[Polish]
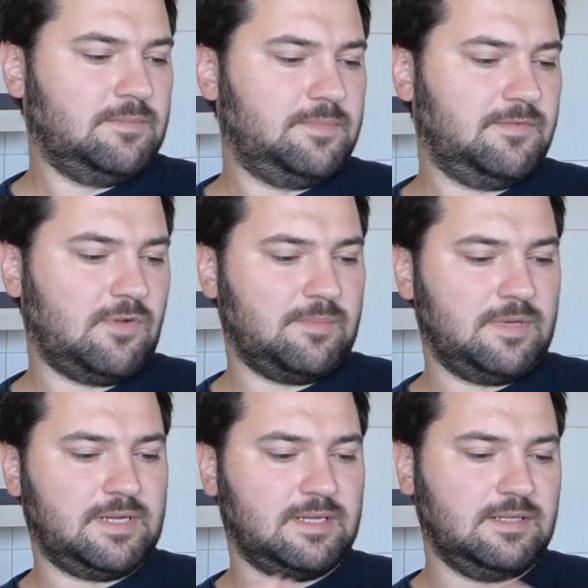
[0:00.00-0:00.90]
Piwo
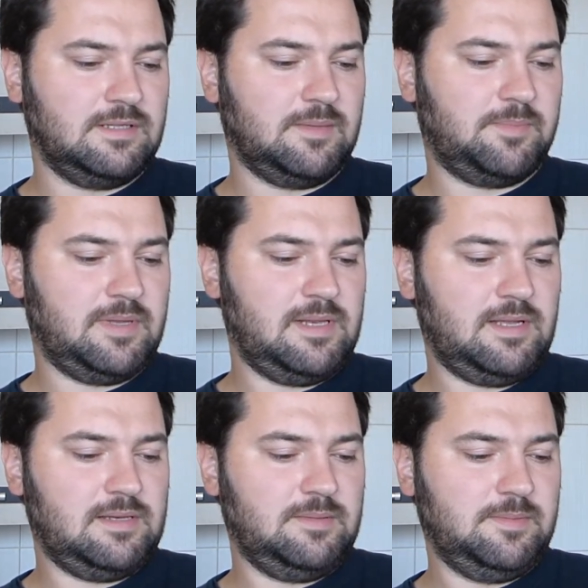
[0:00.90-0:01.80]
American India Pale
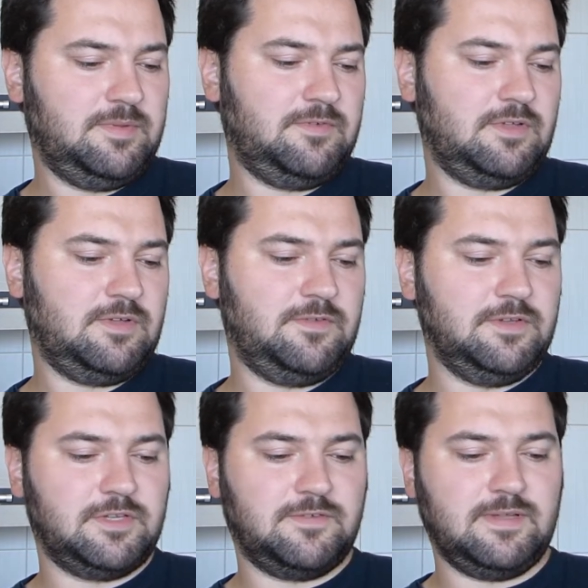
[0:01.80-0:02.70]
Ale, piwo
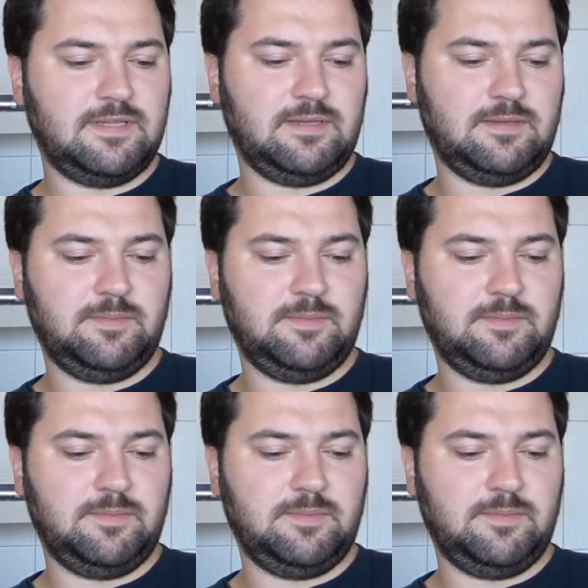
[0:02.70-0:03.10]
niefiltrowane,